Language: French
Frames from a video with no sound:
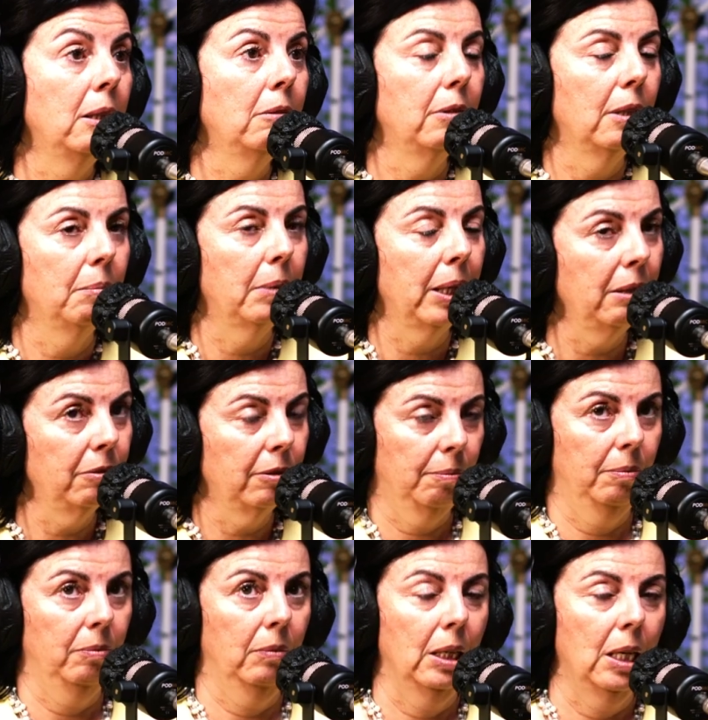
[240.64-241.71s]
Enfin, bref.
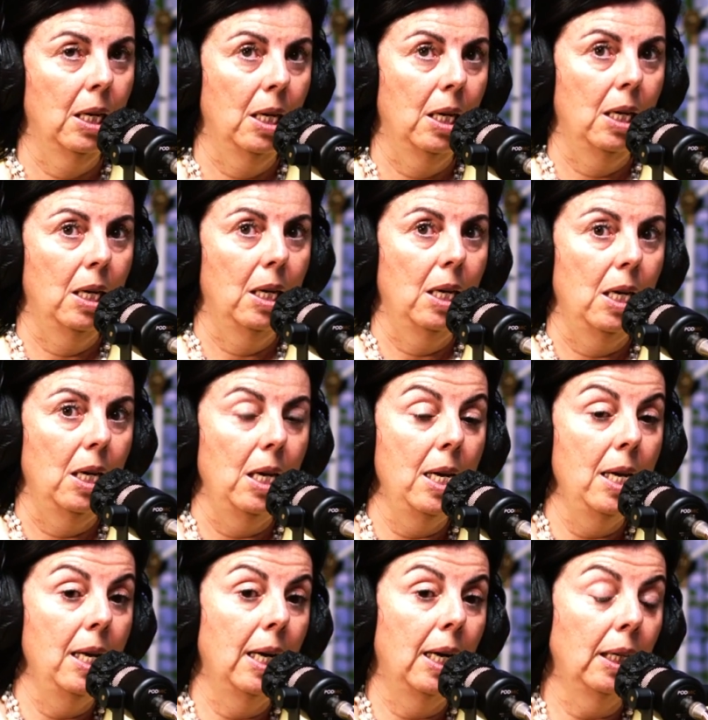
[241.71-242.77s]

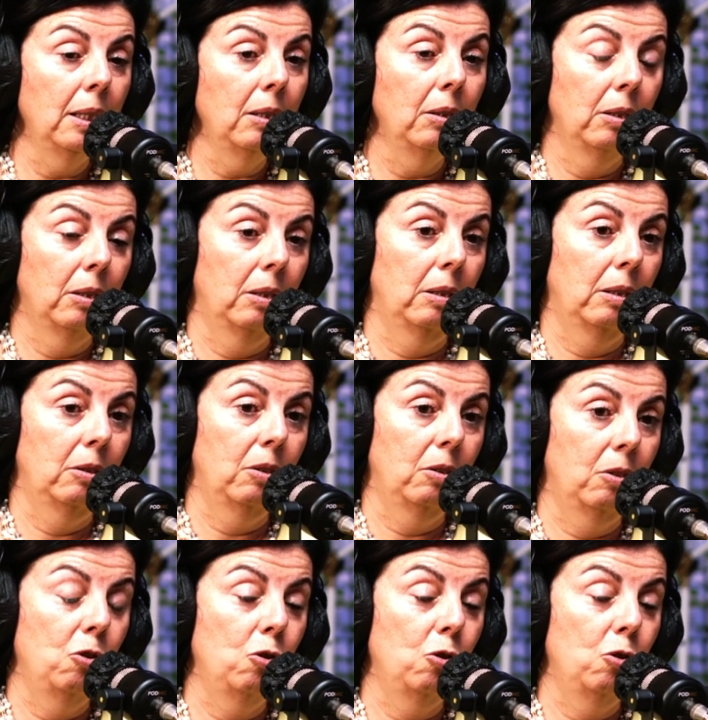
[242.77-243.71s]
Et là, euh,